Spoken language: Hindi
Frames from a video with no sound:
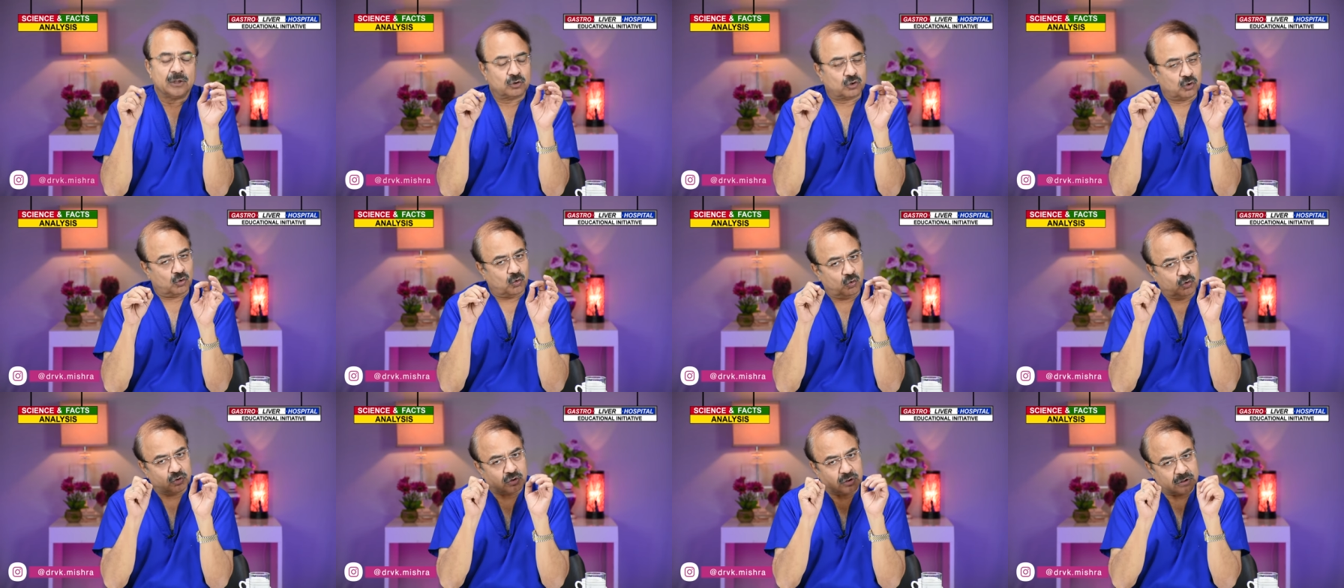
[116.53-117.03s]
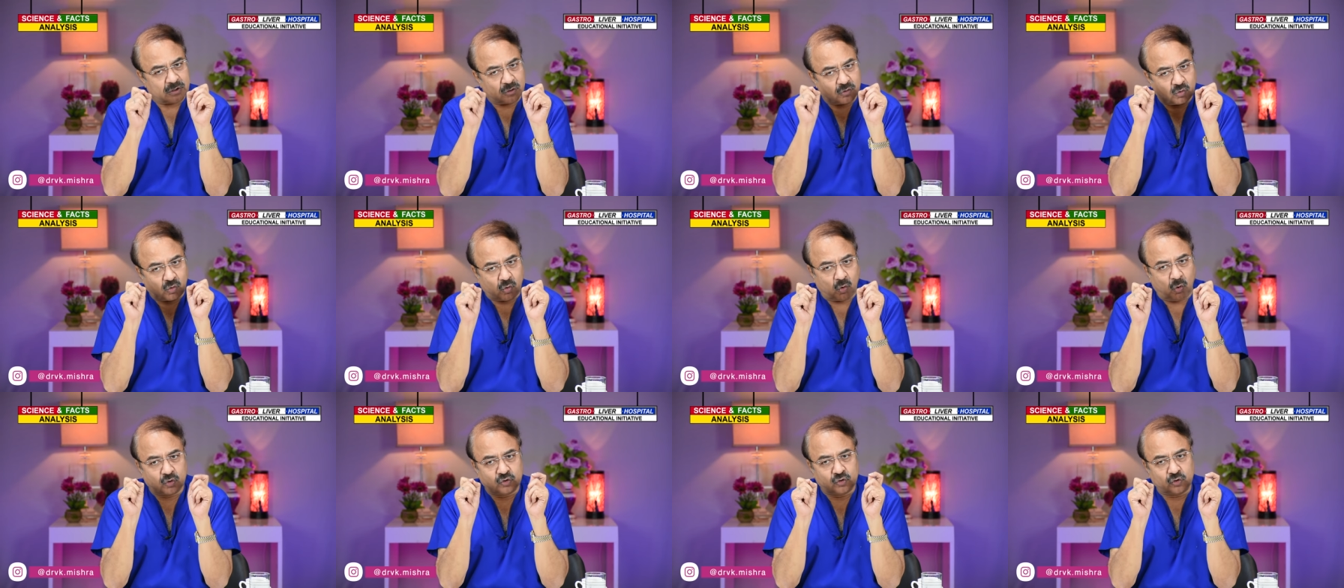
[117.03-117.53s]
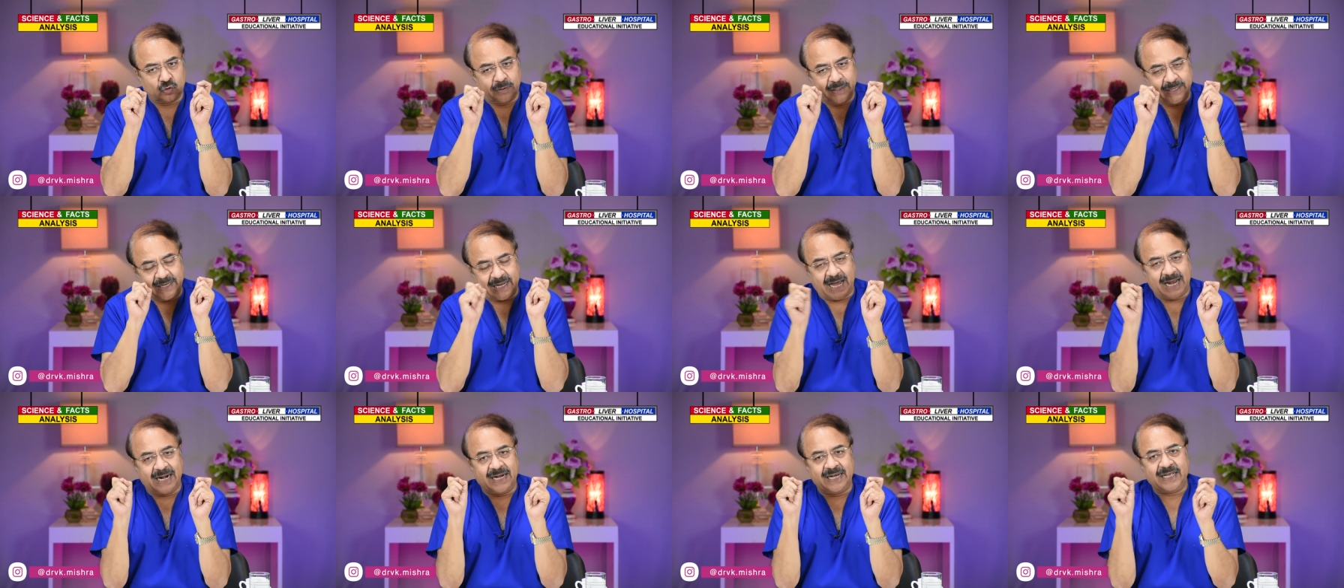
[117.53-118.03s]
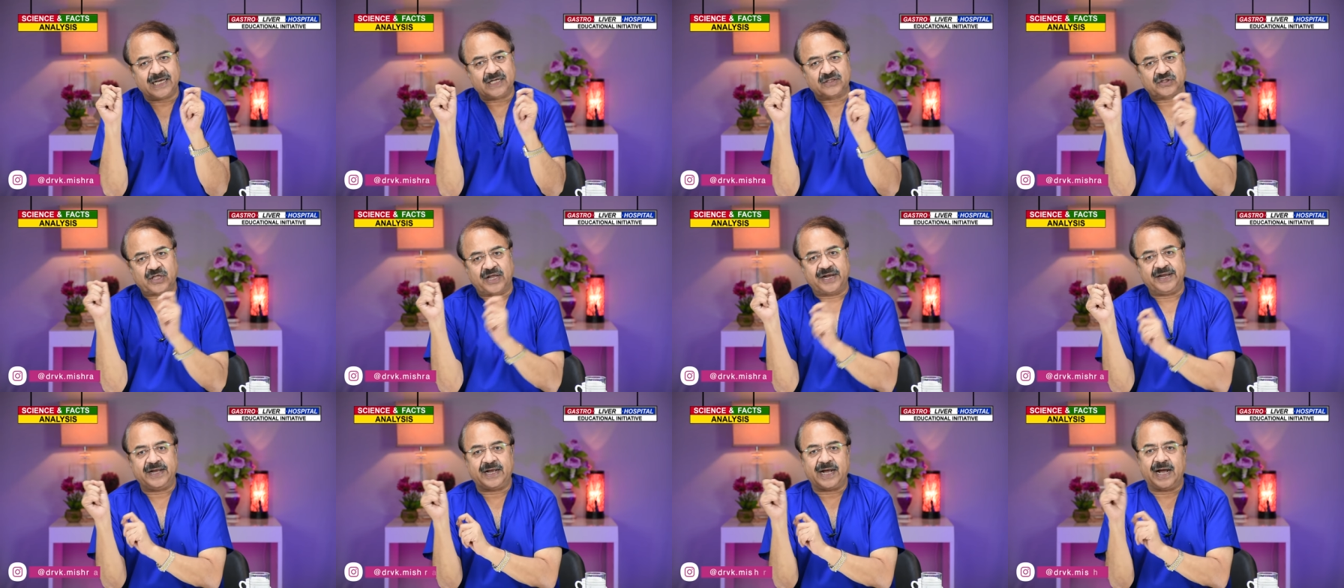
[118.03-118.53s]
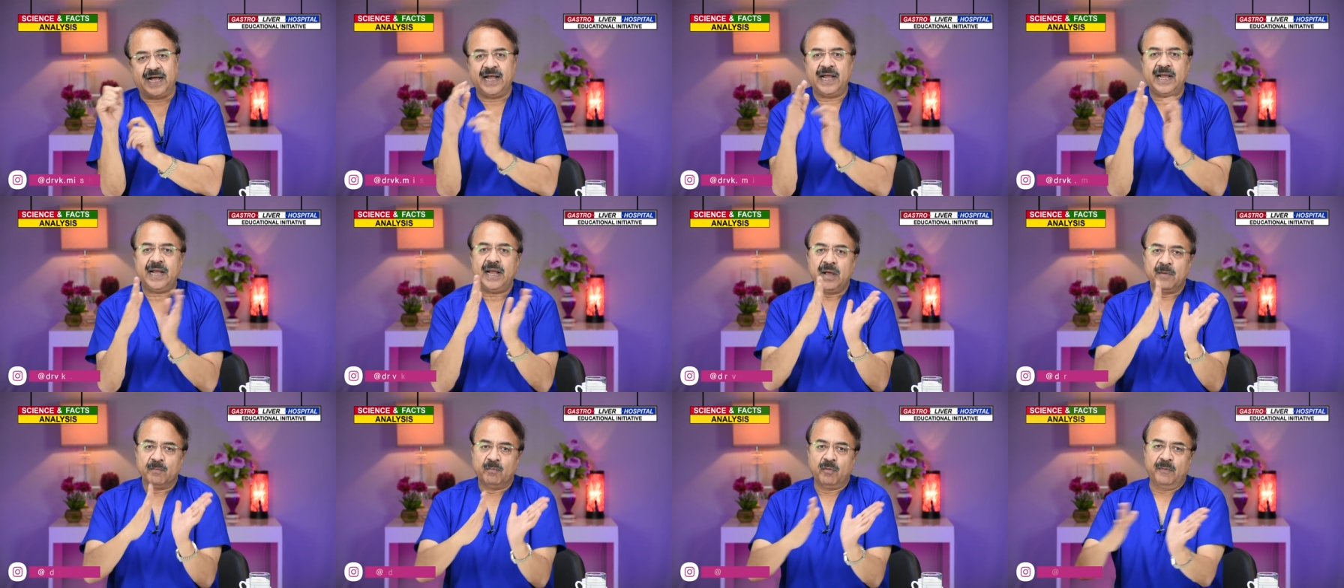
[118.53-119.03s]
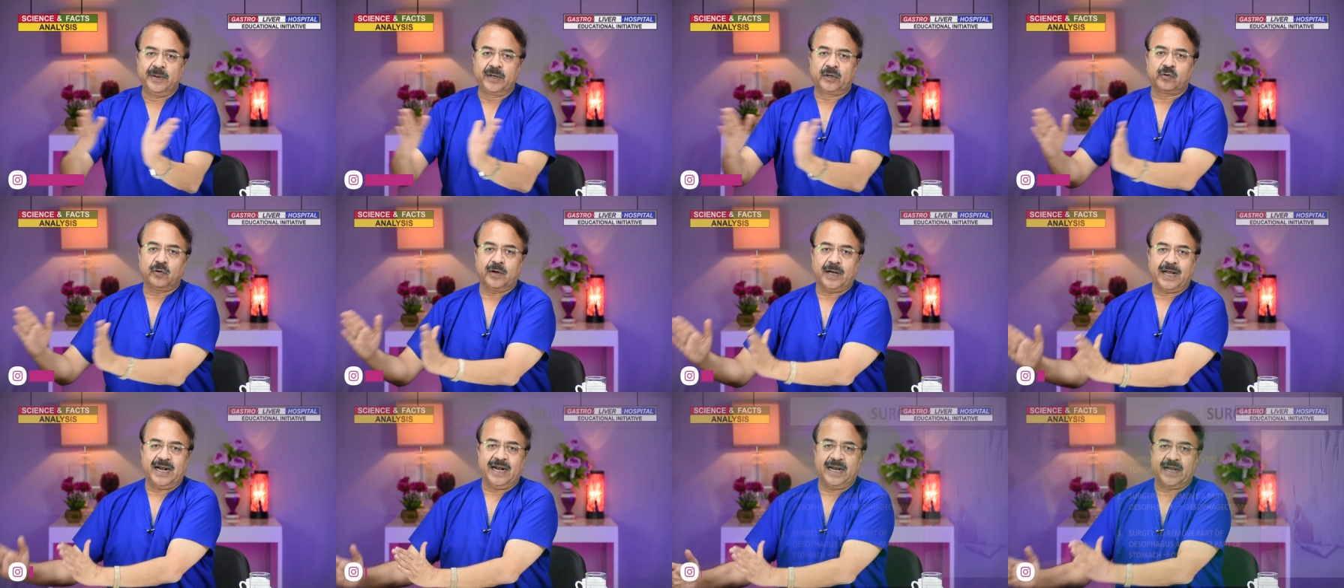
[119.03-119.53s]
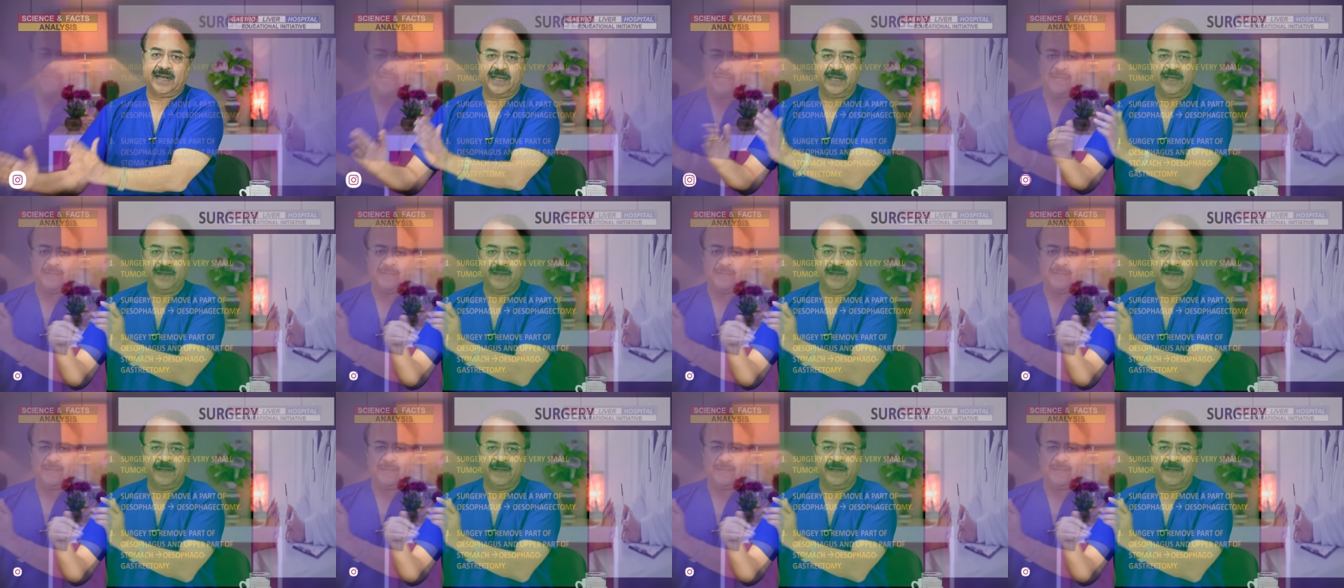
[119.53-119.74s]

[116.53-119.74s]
तो उस को जो निकालने का तरीका है वो बिल्कुल अलग